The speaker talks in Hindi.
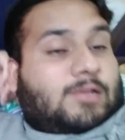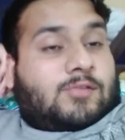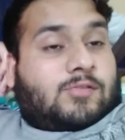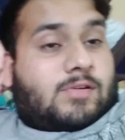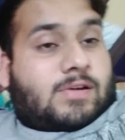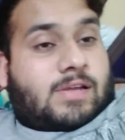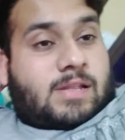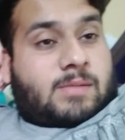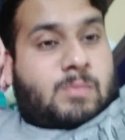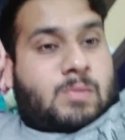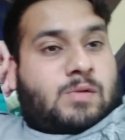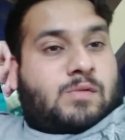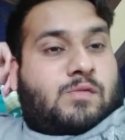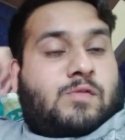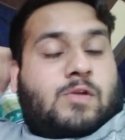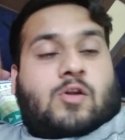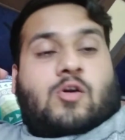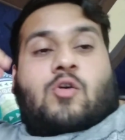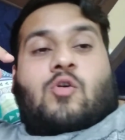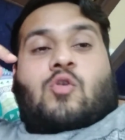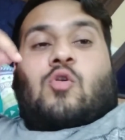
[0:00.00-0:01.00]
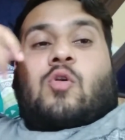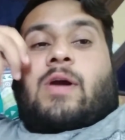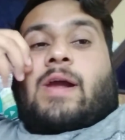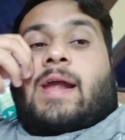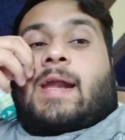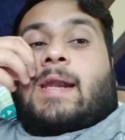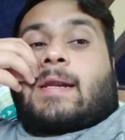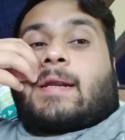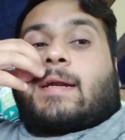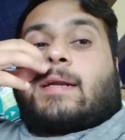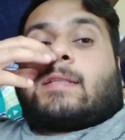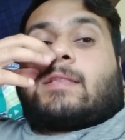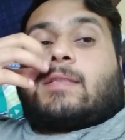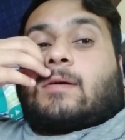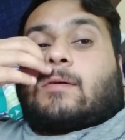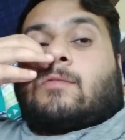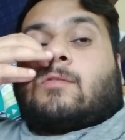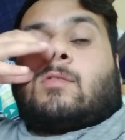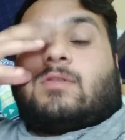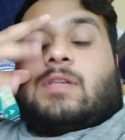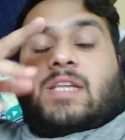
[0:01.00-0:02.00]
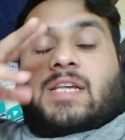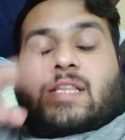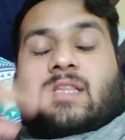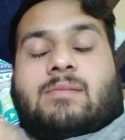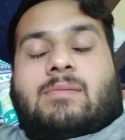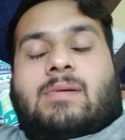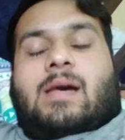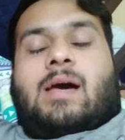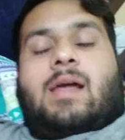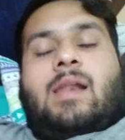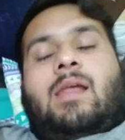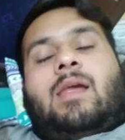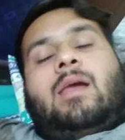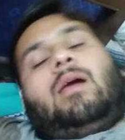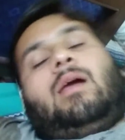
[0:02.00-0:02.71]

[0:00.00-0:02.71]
तो खैर मैं व्लॉग को एंड करता हूँ नींद भी आ रही